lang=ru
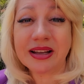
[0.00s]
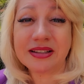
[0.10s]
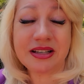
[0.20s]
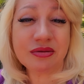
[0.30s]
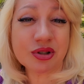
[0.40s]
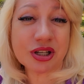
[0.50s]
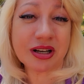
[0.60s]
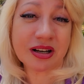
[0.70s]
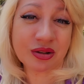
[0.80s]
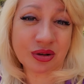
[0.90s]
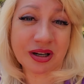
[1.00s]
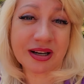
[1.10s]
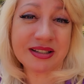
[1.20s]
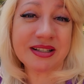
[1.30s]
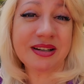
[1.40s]
Девушки, которые
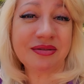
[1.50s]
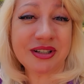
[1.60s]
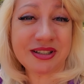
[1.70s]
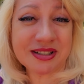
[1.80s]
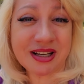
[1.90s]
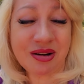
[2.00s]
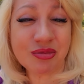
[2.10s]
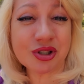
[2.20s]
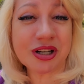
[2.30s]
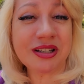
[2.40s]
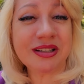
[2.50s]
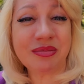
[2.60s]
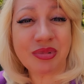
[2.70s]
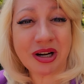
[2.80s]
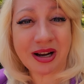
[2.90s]
хотели выйти замуж, они
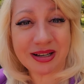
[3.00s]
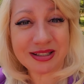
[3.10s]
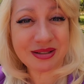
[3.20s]
набирали